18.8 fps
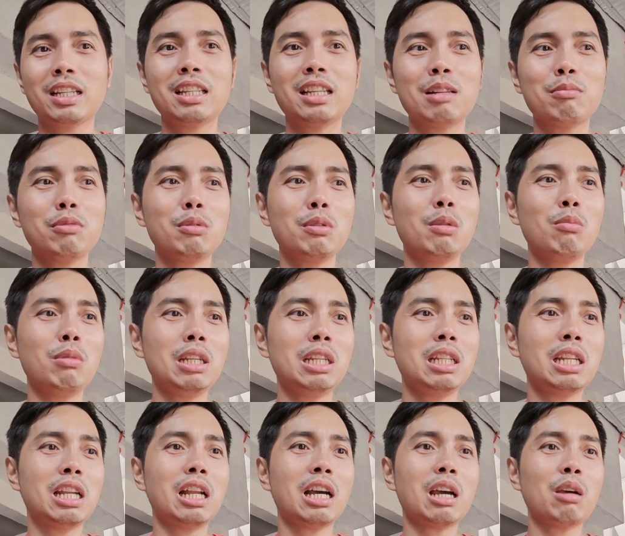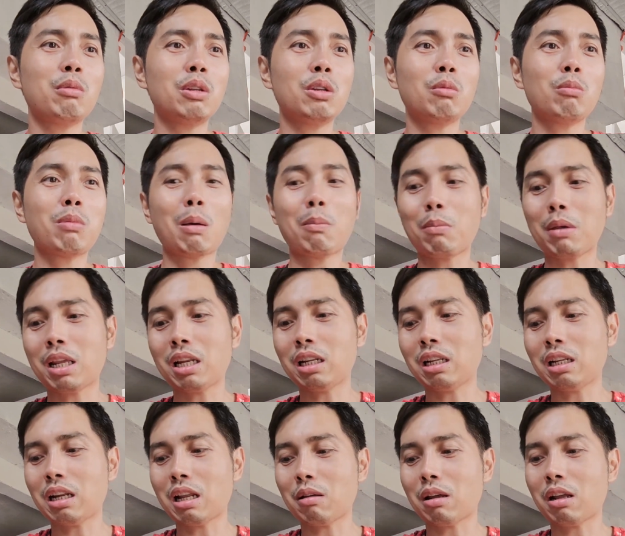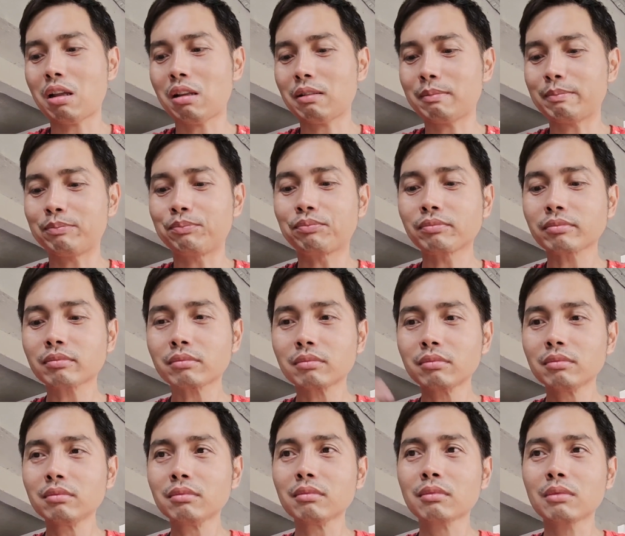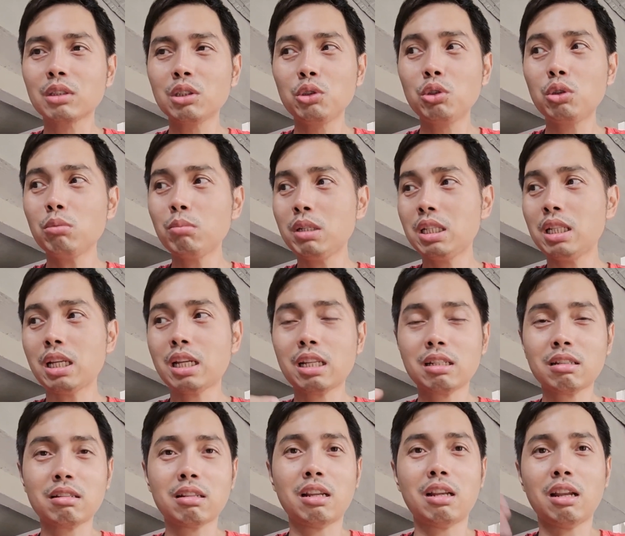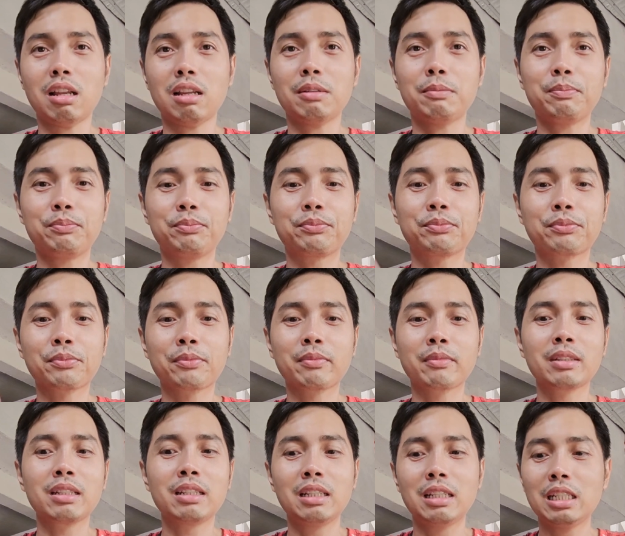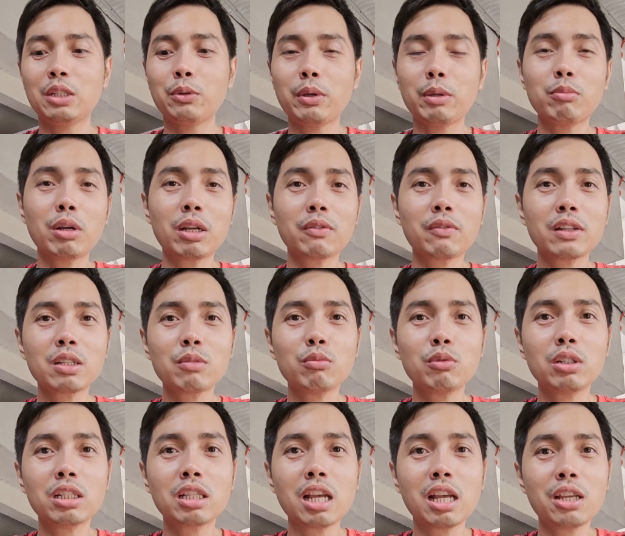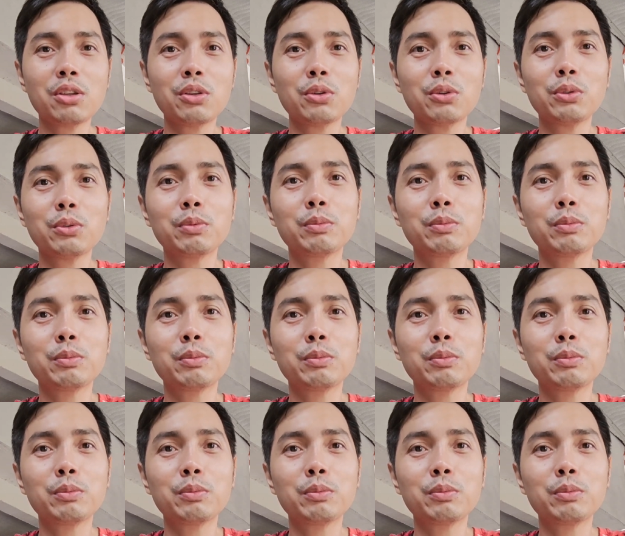Kaya bumibili na lang kami ng papel na uh, yung dumidikit sila. May breakfast muna tayo.